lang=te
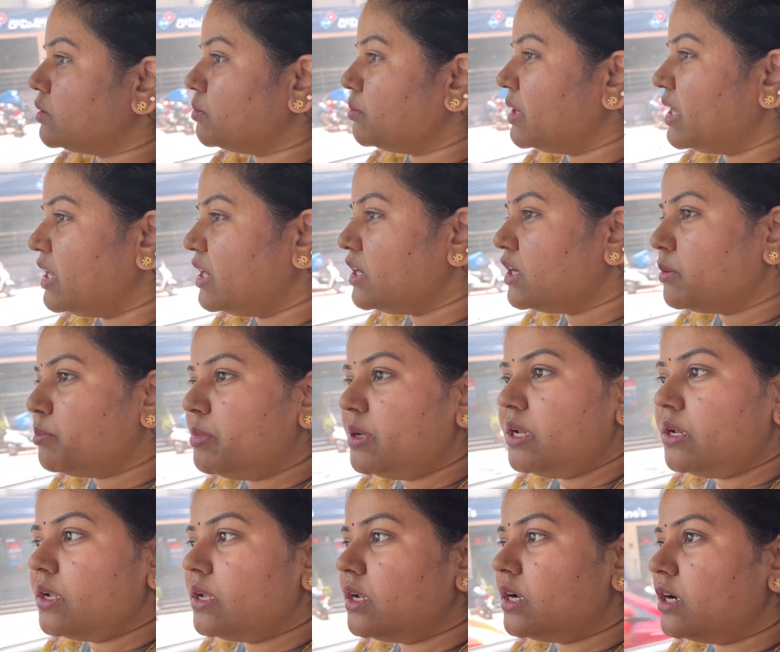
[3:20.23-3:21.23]
మెయిన్గా
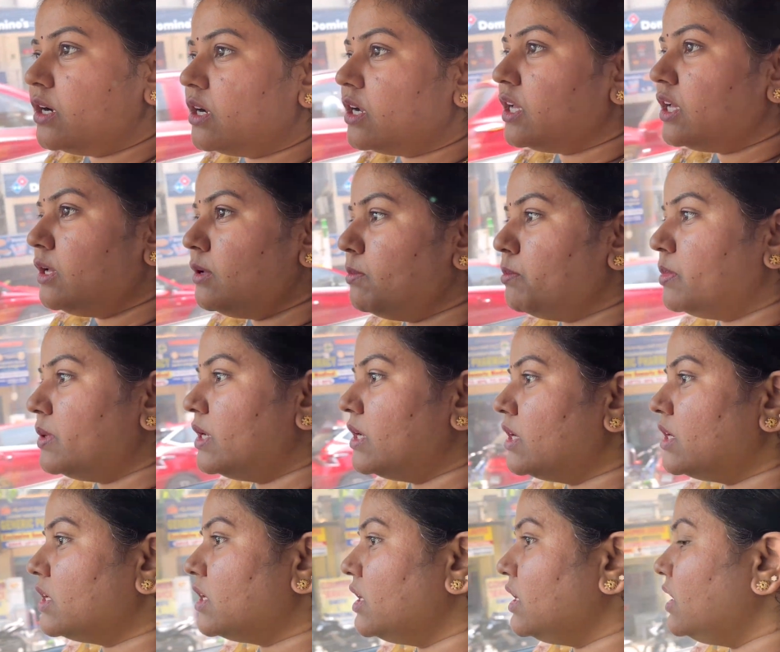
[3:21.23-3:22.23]
పిల్లలండి
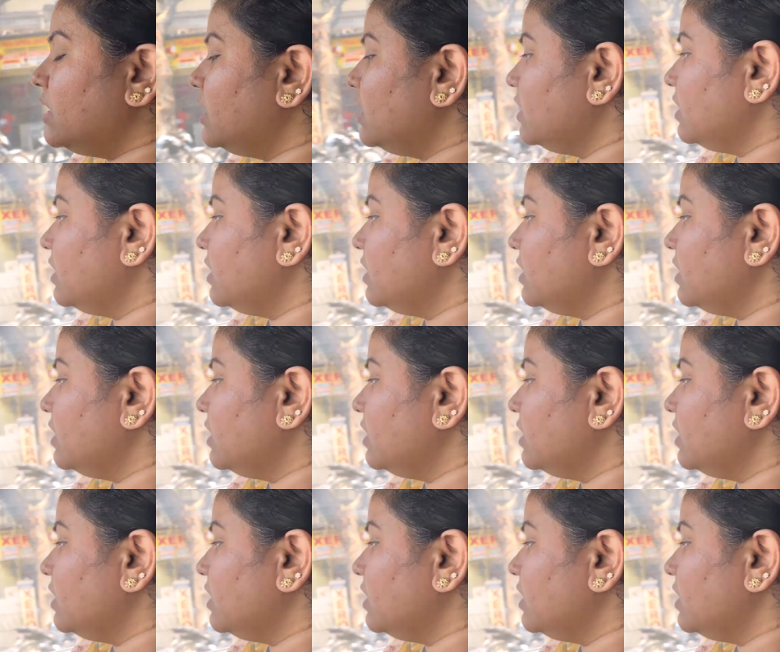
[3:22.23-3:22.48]
పిల్లలకి